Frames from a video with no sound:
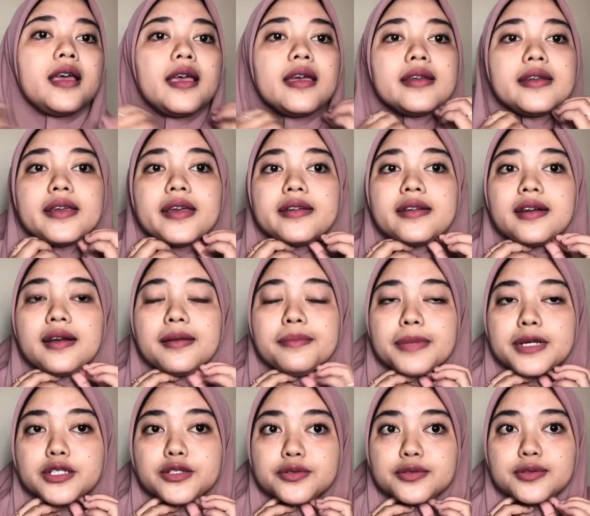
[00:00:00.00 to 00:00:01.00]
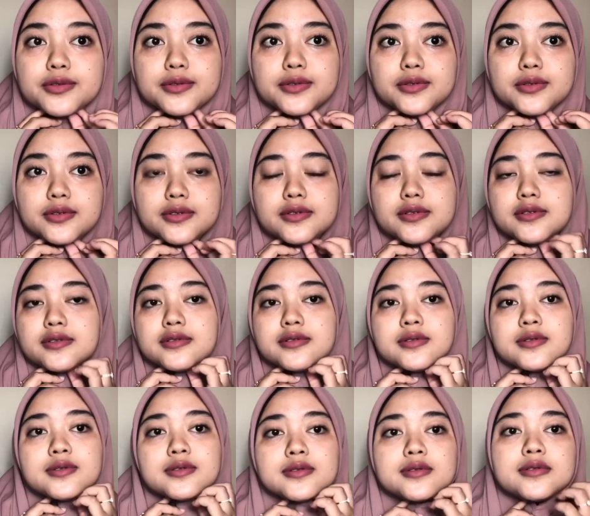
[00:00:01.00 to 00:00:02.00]
ininya dilepas dulu
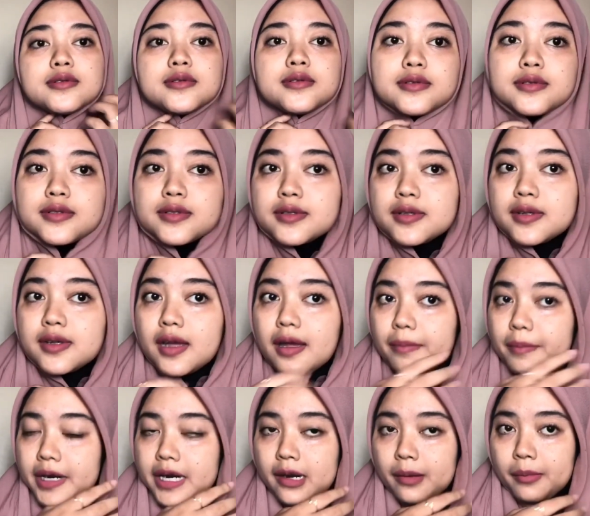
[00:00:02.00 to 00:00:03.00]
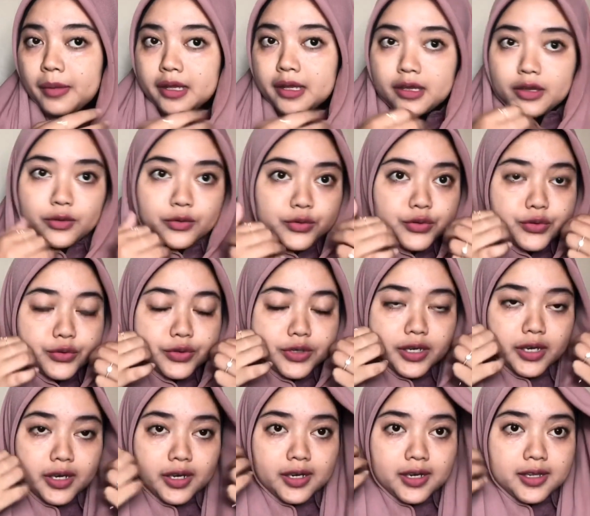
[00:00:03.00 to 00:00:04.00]
apa namanya
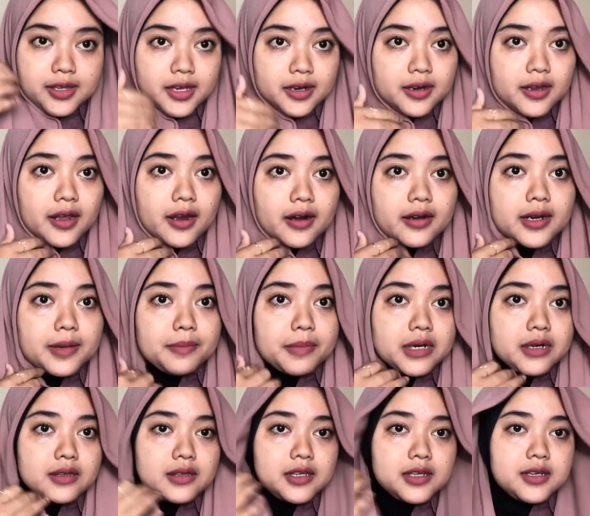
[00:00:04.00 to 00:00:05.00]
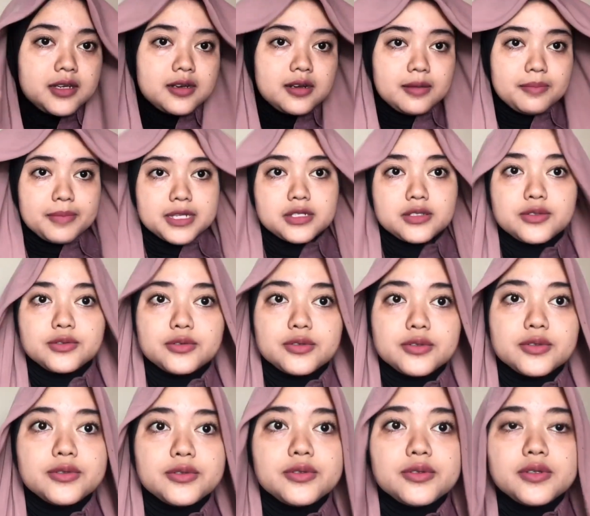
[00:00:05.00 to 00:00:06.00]
ujungnya ini tadi yang dipeniti dilepas
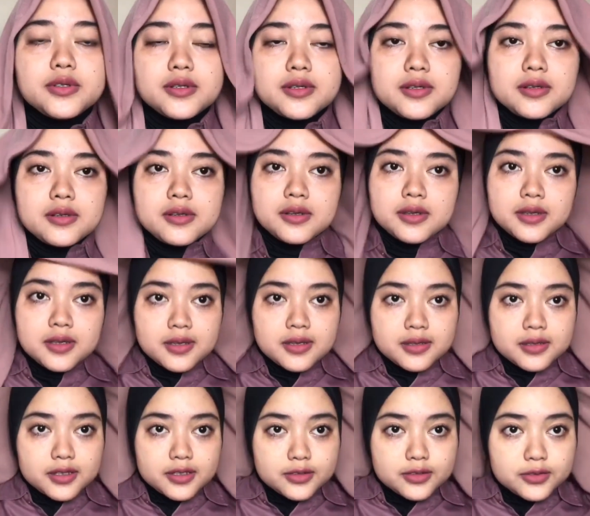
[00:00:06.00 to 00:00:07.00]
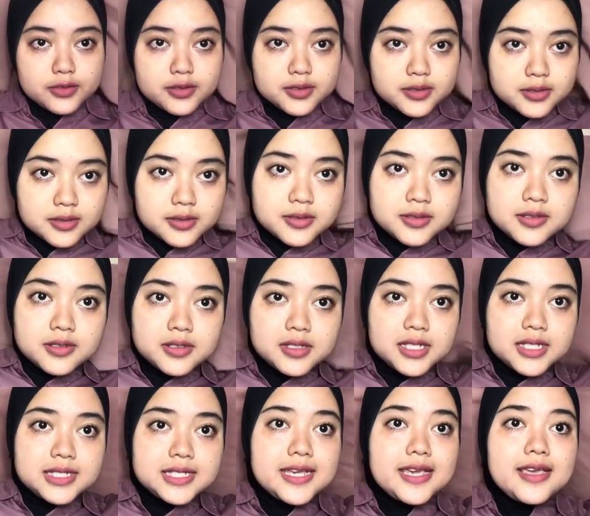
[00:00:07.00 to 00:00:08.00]
dulu terus
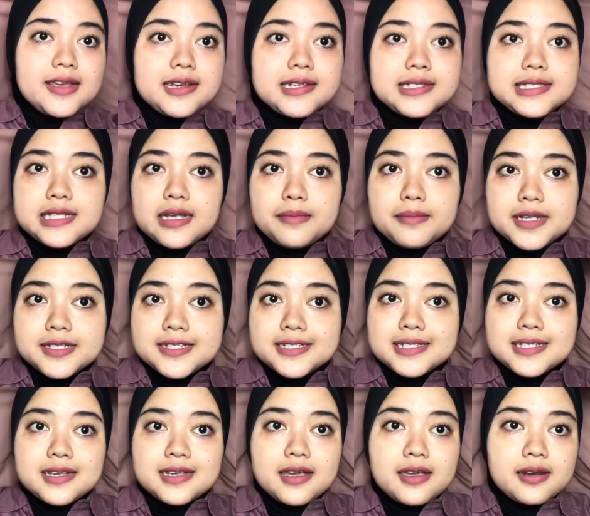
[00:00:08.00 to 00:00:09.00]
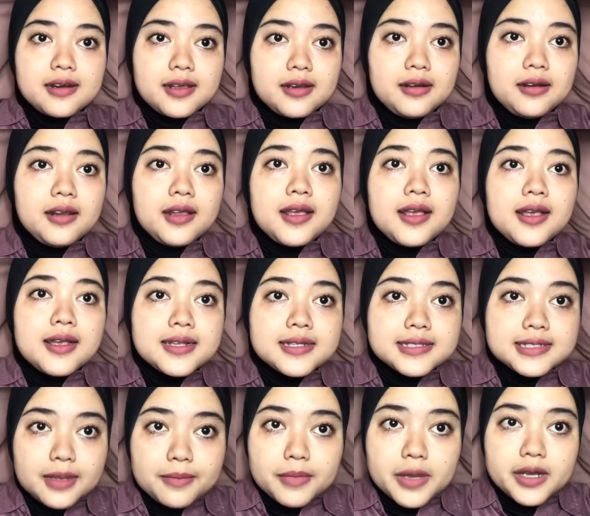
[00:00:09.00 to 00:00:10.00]
sisi kiri sama sisi kanan
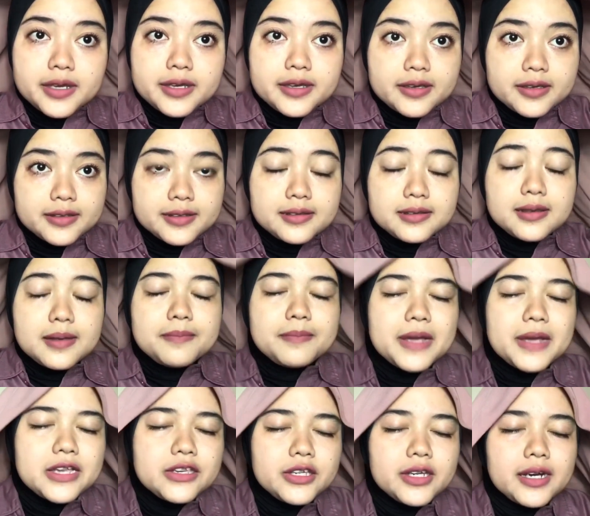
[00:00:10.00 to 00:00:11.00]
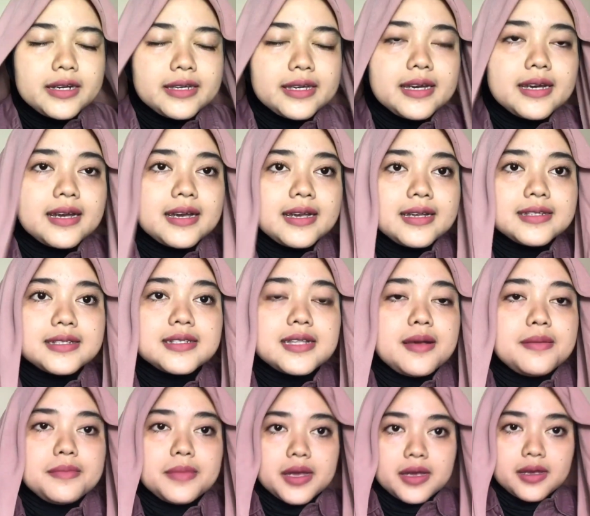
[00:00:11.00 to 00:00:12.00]
sambang panjangnya nggak
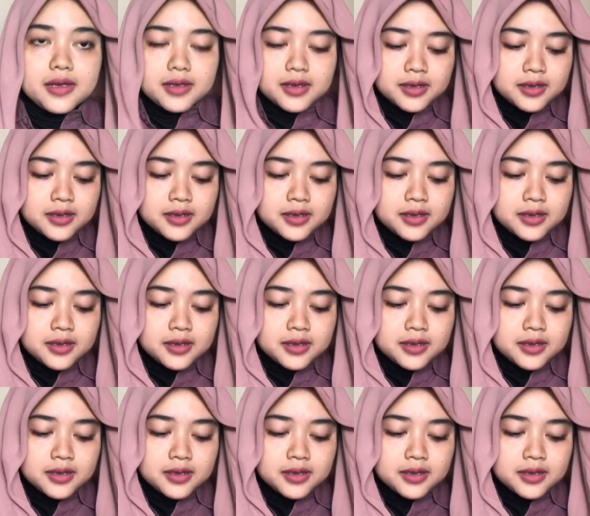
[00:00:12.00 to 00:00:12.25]
sama